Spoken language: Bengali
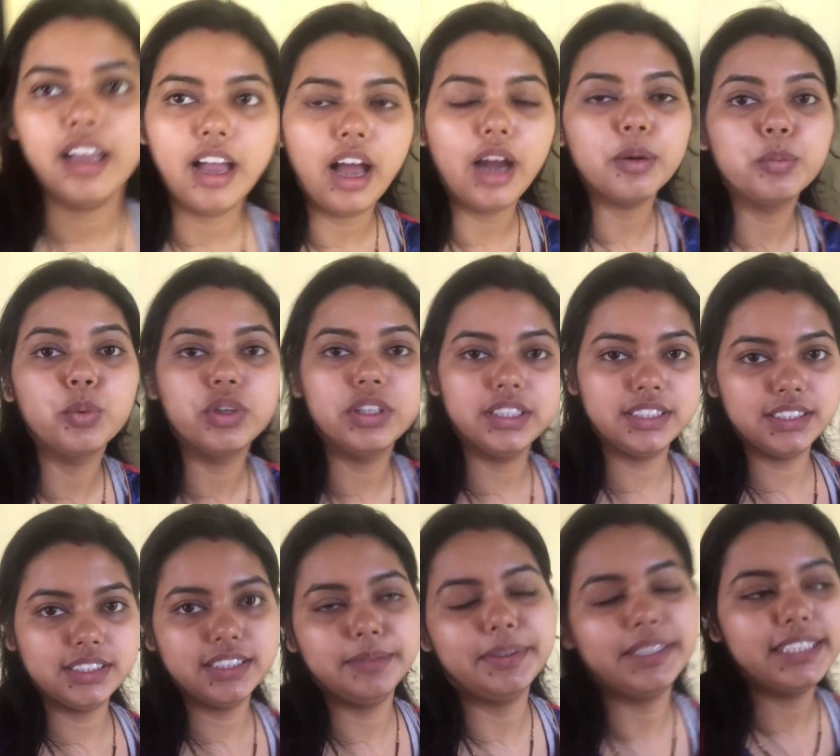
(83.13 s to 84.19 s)
আর বলেছে
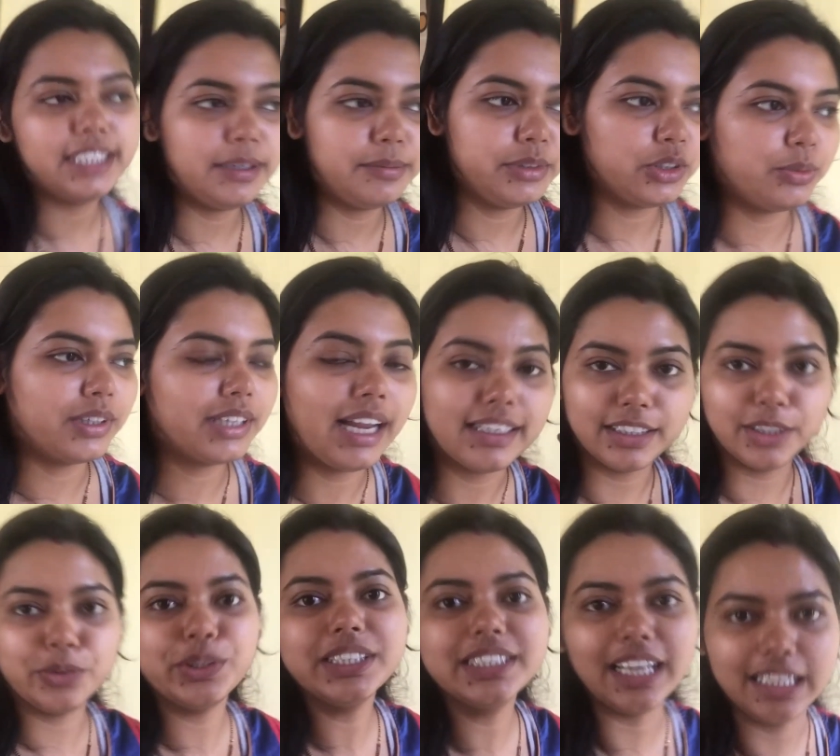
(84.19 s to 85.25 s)
যে এবার দিয়ে আমি তোমাকে একটা
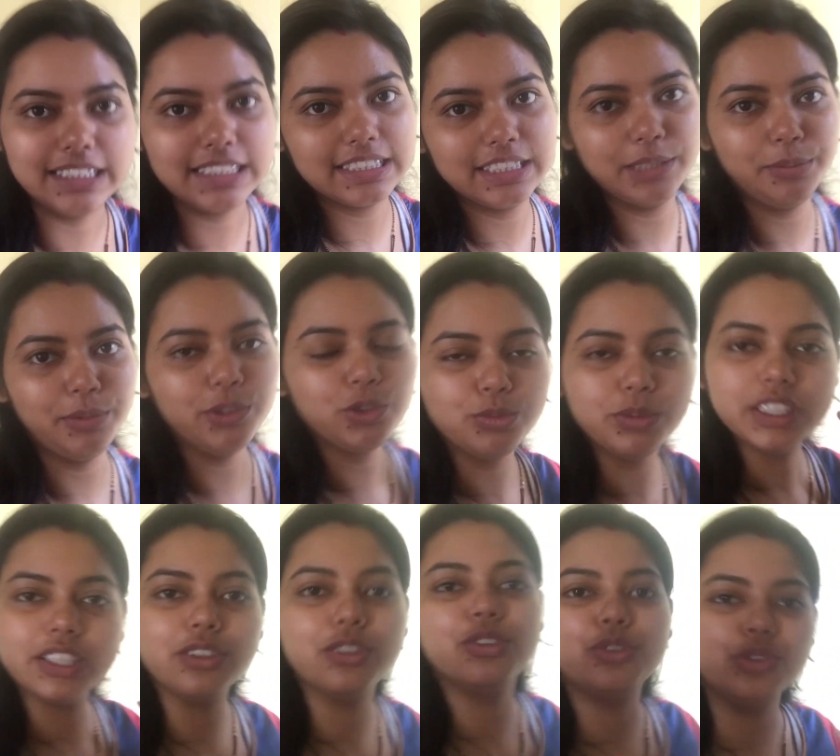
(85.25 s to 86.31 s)
করে টাস্ক দেবো তুমি
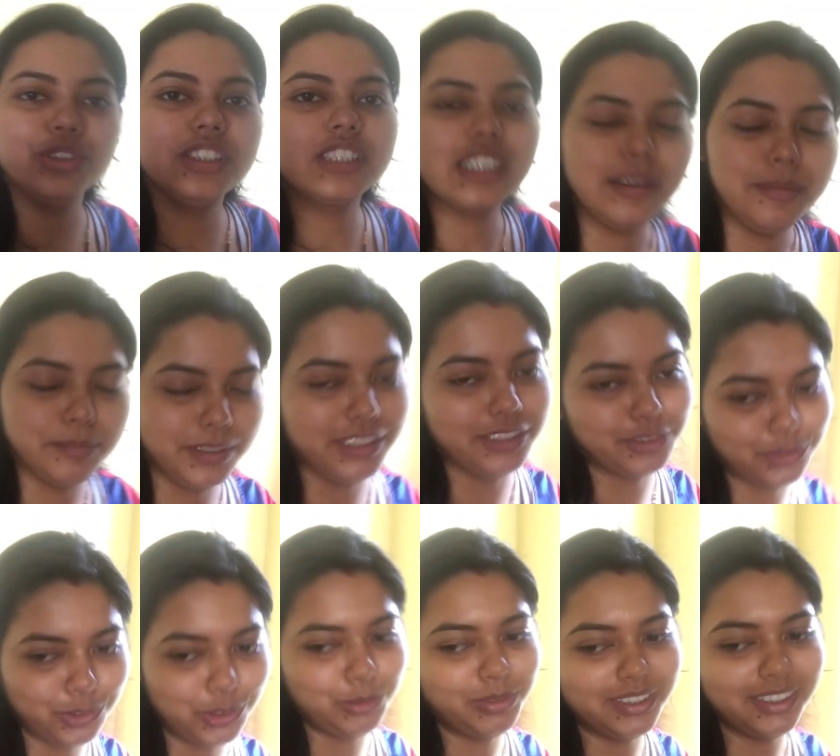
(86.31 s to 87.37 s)
সেগুলো রোজ কমপ্লিট
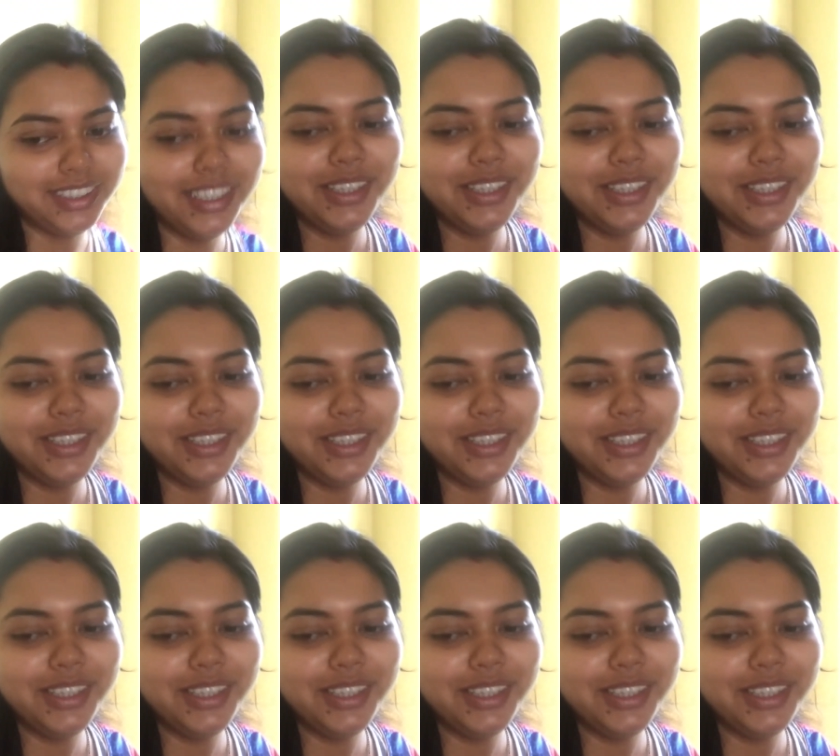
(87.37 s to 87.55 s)
করবে